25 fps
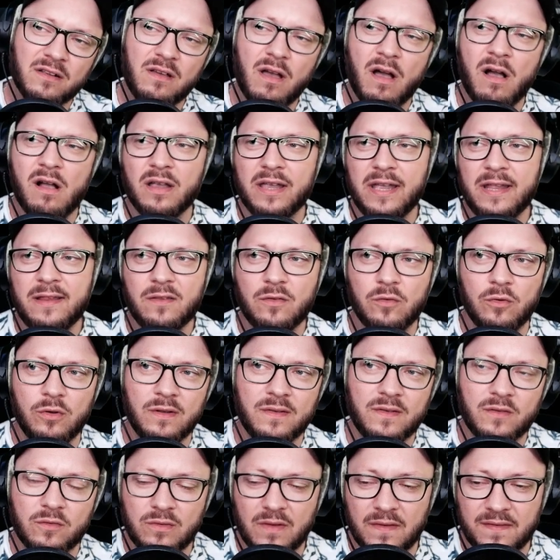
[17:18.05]
ja, geht so
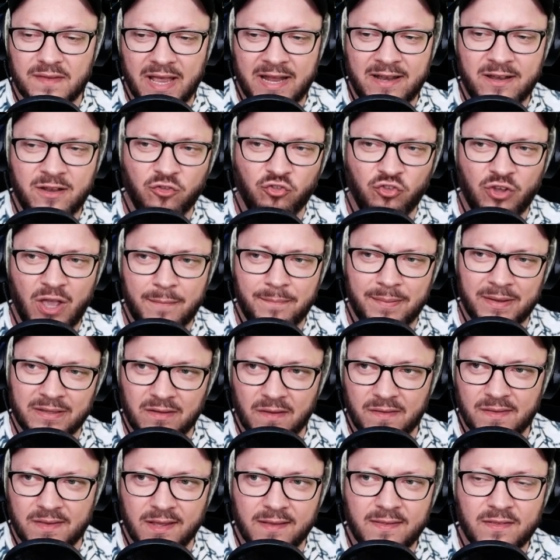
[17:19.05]
ist und das Ende scheppert,
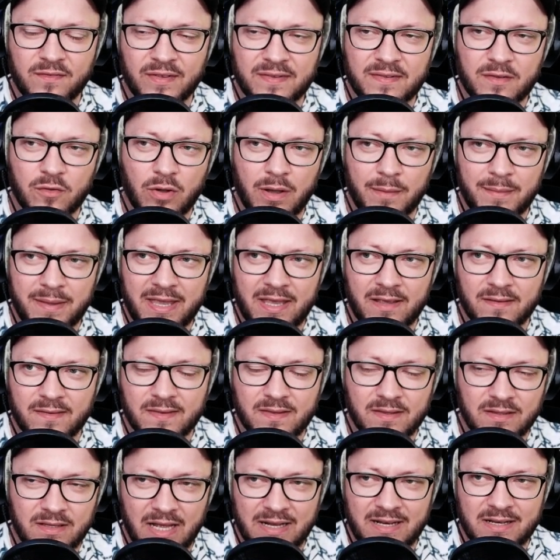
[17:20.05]
ist das, was noch am
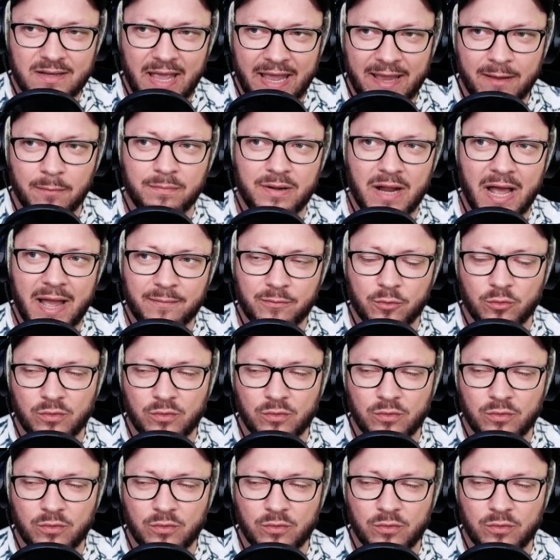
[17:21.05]
ehesten dann hängen bleibt.